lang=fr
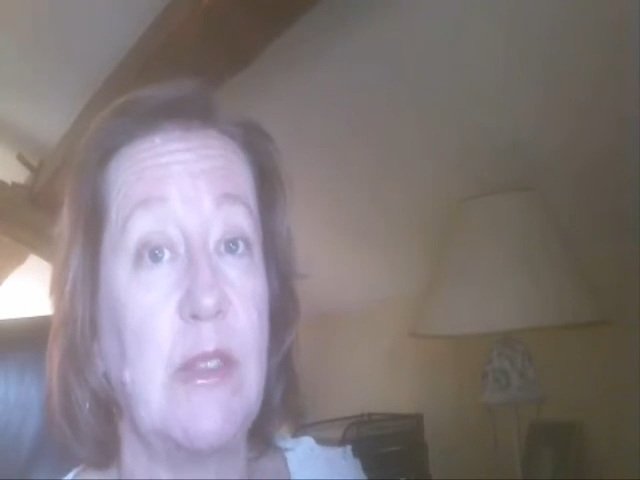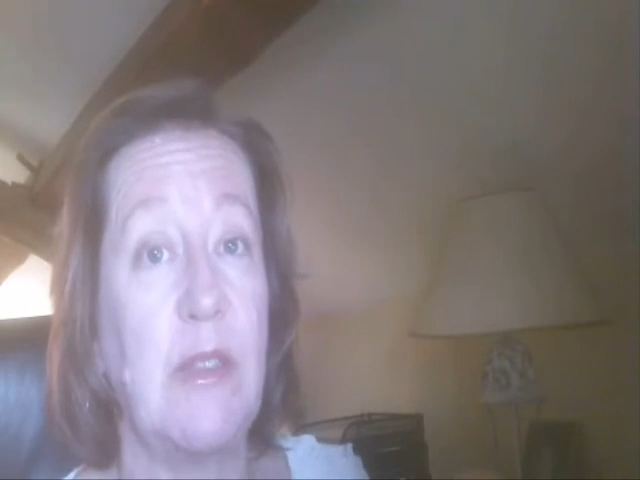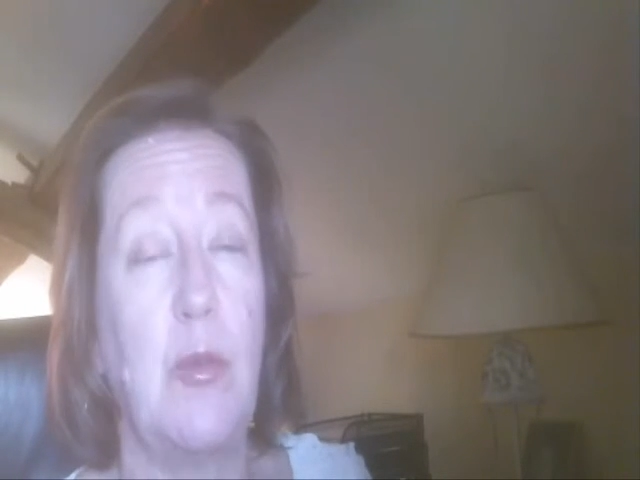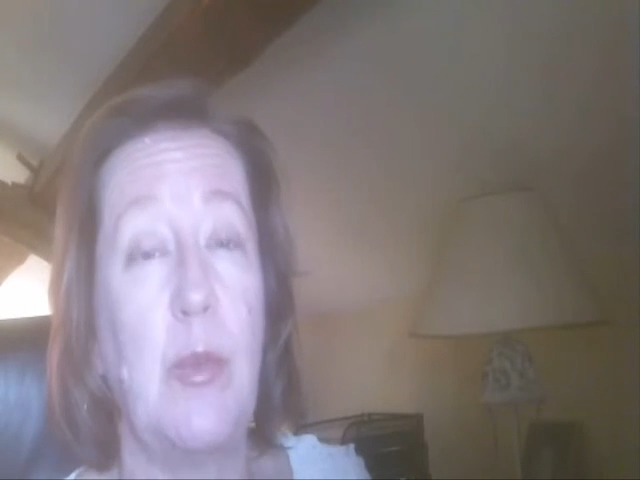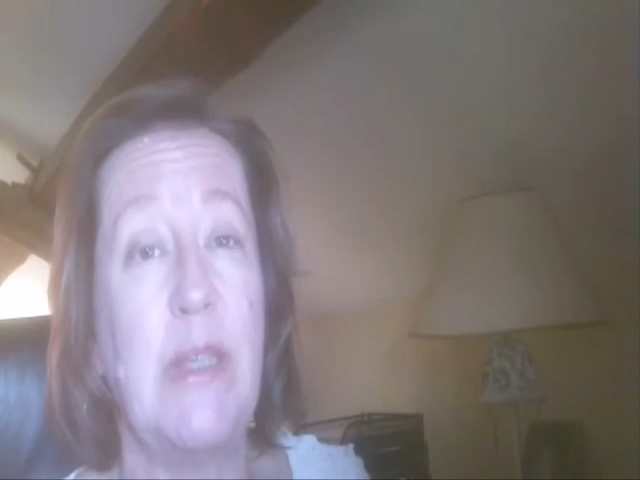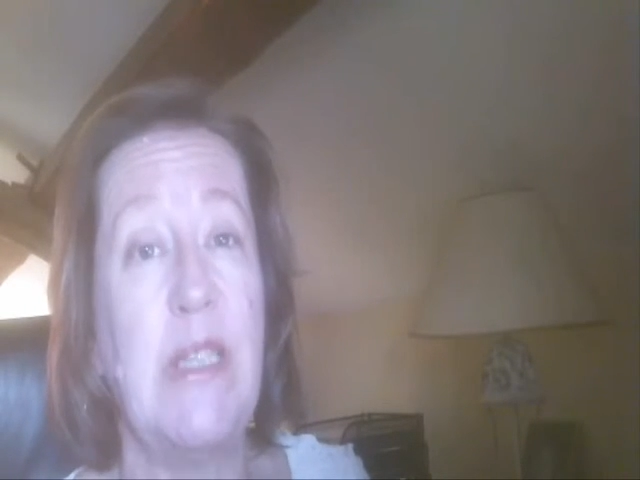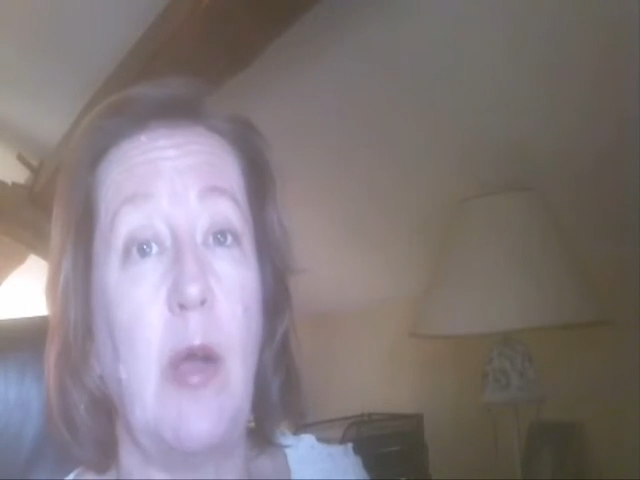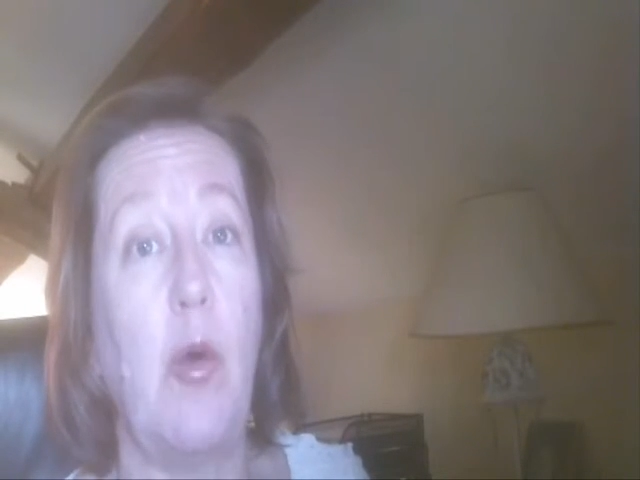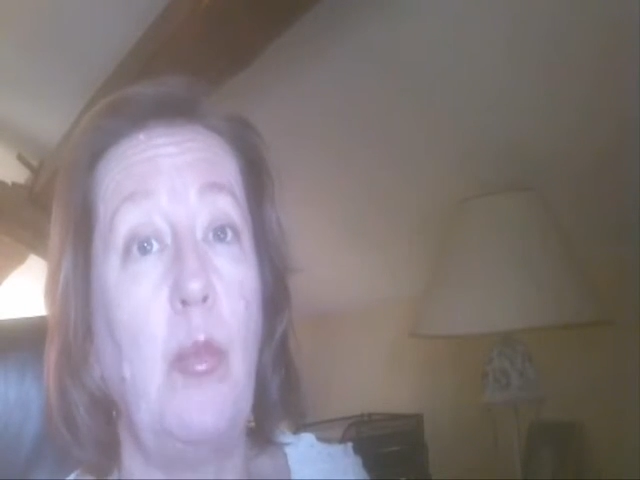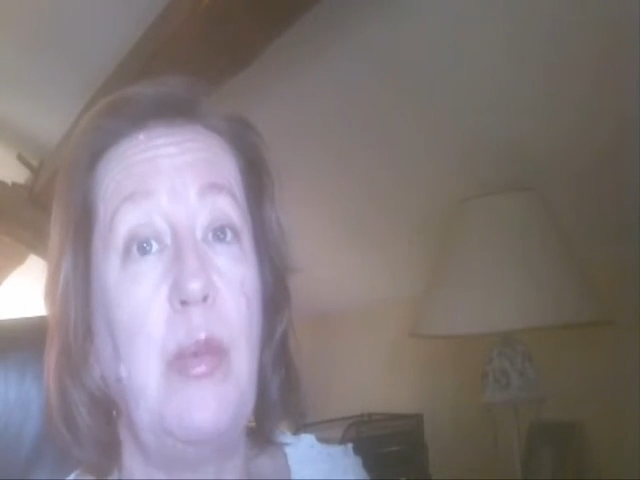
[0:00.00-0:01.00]
Ça ne veut pas
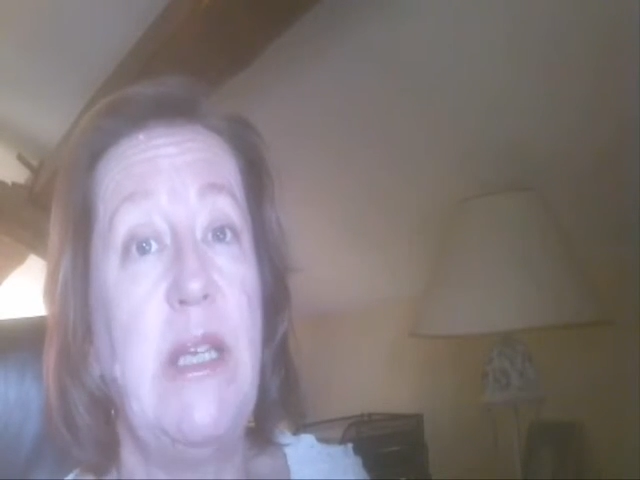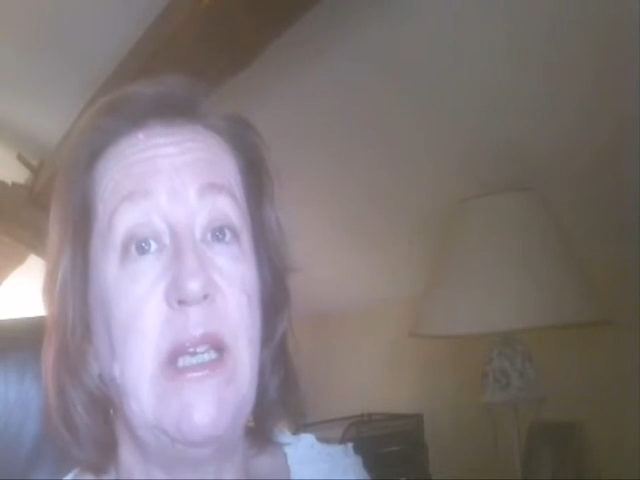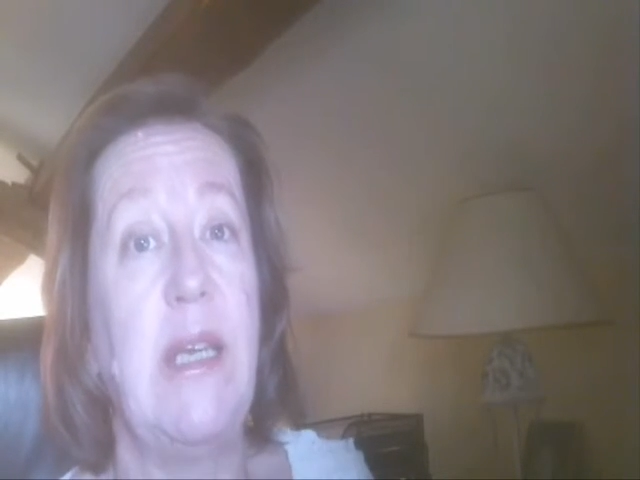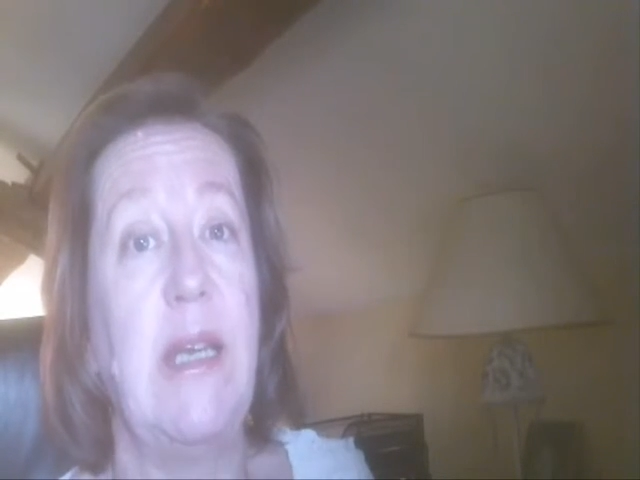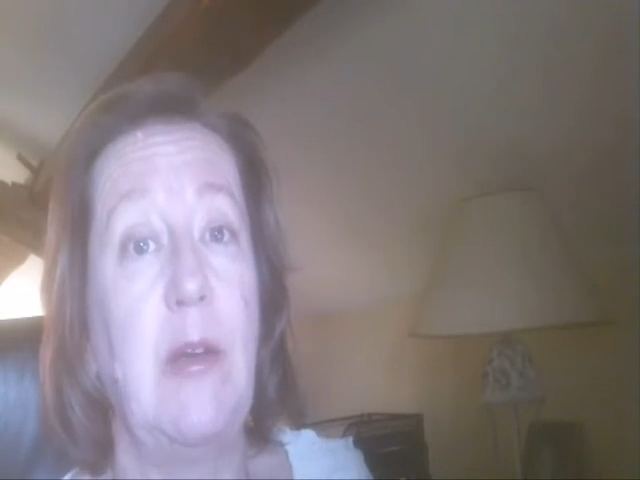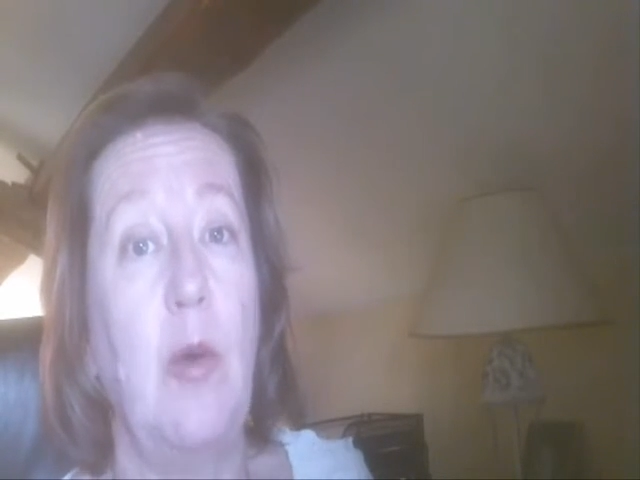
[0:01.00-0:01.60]
dire compliqué et